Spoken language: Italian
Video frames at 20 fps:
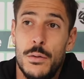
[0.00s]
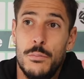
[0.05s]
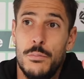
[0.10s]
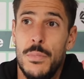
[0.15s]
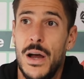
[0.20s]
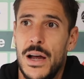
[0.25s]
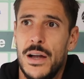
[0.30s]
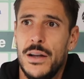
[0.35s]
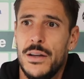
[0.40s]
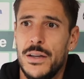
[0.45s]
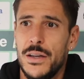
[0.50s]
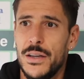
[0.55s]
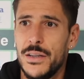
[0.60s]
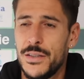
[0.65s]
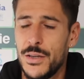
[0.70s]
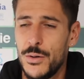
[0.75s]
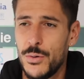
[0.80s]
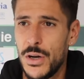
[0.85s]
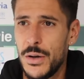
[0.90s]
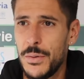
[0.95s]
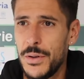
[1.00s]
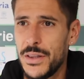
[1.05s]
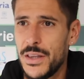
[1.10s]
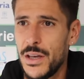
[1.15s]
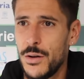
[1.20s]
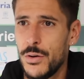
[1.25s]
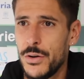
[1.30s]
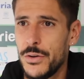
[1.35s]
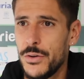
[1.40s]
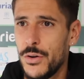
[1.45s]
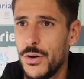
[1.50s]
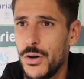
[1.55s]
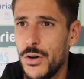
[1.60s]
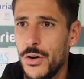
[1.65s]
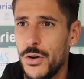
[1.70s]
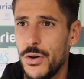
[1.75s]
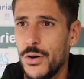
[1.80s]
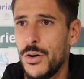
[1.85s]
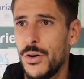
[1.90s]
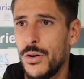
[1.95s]
Ma eh, sicuramente
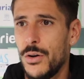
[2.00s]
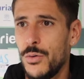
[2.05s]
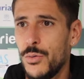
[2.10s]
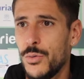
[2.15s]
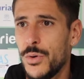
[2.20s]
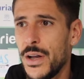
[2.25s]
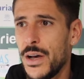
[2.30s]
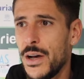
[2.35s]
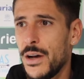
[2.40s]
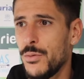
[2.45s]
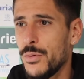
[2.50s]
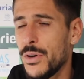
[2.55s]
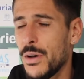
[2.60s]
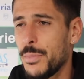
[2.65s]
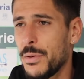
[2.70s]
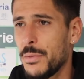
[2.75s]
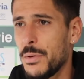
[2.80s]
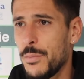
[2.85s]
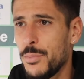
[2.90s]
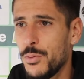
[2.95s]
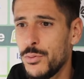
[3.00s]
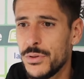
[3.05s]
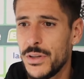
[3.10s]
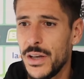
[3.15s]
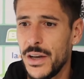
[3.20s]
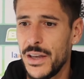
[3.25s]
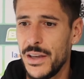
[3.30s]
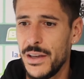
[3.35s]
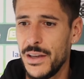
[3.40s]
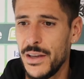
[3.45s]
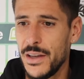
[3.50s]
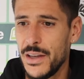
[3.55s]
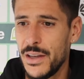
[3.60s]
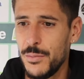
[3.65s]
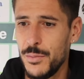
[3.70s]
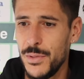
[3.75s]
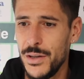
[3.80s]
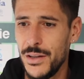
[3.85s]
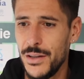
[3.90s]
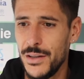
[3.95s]
quando una, una prima punta che, che,
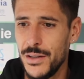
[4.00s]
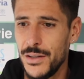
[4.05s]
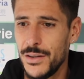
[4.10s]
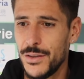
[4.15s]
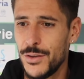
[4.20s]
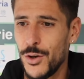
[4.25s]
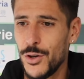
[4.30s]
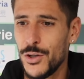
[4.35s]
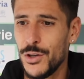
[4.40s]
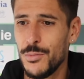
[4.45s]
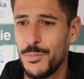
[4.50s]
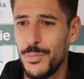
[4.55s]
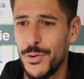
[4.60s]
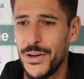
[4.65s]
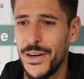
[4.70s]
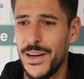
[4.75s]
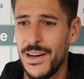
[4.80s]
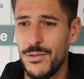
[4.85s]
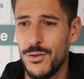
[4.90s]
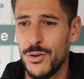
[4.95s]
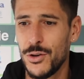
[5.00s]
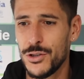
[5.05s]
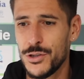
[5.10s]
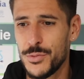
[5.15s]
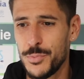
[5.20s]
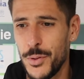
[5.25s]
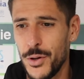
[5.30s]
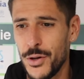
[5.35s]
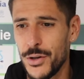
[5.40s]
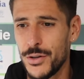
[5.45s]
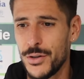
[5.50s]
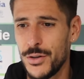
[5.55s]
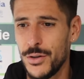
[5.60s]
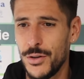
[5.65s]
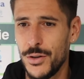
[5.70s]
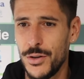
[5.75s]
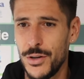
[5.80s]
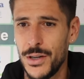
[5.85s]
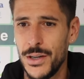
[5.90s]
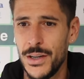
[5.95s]
mi toglie un po' di lavoro
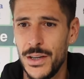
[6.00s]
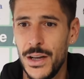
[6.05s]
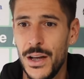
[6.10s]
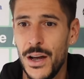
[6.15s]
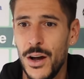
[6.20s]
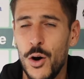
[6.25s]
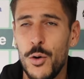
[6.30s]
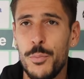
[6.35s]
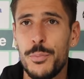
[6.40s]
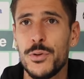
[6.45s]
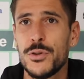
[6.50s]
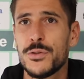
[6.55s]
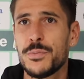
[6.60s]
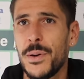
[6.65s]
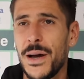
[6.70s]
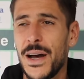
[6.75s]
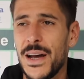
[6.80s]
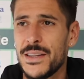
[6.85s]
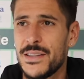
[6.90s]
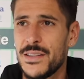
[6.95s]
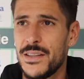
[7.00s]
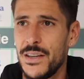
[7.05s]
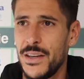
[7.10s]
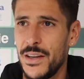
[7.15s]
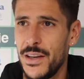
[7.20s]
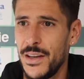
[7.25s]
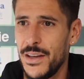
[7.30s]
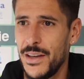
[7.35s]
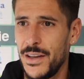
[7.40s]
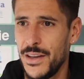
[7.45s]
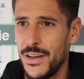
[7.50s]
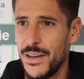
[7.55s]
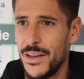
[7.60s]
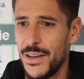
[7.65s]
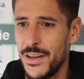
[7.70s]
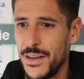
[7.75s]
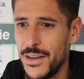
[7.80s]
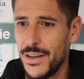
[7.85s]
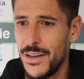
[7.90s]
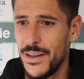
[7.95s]
sporco ho più spazi e,
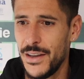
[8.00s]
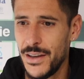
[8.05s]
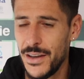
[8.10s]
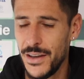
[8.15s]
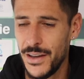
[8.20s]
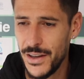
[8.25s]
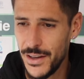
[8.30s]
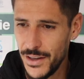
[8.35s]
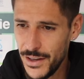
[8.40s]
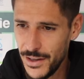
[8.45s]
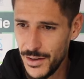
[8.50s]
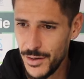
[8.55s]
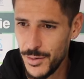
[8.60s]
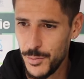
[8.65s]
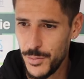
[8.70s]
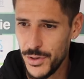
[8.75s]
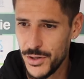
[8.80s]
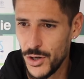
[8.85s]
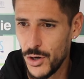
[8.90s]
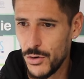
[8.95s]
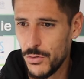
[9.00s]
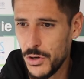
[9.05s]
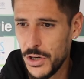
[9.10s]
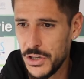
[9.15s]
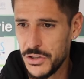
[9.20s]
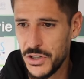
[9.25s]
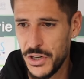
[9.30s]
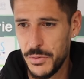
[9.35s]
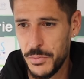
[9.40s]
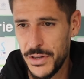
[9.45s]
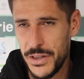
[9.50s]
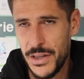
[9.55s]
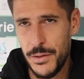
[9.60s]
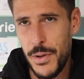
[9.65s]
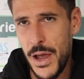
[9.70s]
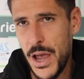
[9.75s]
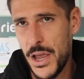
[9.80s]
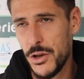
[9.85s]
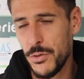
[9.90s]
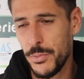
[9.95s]
e, mi trovo leggermente
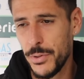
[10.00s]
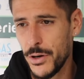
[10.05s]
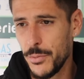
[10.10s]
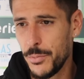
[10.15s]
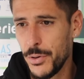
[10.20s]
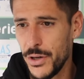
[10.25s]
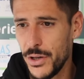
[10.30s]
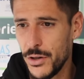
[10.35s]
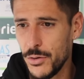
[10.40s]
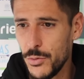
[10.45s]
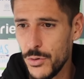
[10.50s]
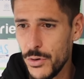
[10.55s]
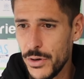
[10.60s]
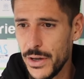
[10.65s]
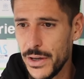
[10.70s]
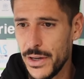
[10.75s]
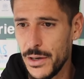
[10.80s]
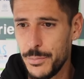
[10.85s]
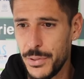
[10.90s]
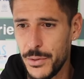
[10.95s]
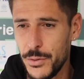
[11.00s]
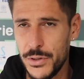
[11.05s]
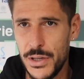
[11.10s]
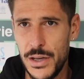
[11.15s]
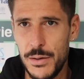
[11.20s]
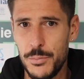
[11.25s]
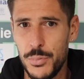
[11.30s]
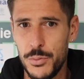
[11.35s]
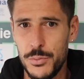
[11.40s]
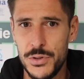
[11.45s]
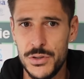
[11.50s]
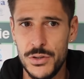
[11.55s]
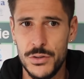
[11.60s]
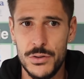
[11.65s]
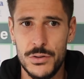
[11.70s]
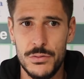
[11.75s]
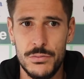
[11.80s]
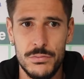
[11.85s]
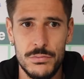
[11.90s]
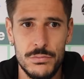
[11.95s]
meglio, però poi comunque anche il primo tempo mi
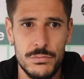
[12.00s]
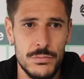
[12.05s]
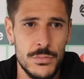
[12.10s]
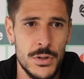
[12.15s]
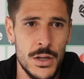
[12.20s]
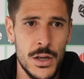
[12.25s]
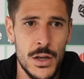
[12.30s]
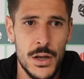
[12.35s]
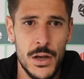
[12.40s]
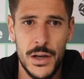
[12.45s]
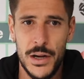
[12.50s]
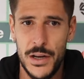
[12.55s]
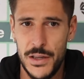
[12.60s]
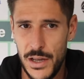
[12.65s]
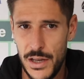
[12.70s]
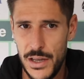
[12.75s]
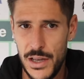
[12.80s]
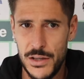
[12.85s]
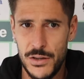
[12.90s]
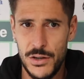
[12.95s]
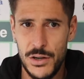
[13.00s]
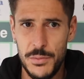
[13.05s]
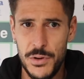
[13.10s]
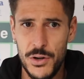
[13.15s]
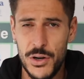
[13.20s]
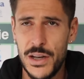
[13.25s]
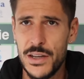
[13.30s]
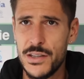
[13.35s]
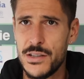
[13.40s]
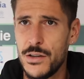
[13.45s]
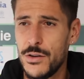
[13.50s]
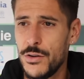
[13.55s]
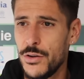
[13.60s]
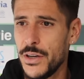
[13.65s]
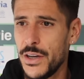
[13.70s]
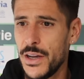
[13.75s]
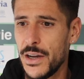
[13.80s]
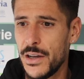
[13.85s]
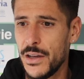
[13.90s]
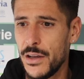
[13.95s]
sono mm, ritagliato le mie
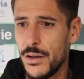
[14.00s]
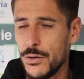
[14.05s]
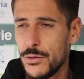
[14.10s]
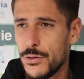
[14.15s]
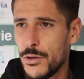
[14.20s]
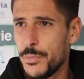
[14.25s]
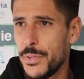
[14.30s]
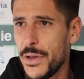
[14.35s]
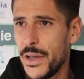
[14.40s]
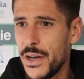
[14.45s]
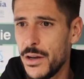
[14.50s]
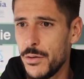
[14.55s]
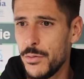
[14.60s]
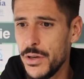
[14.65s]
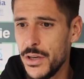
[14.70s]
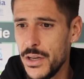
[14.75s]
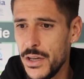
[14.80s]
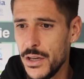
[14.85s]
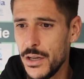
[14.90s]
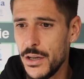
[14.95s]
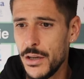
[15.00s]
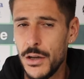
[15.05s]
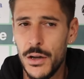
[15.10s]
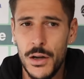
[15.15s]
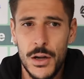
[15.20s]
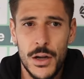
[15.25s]
occasioni anche in contropiede, quindi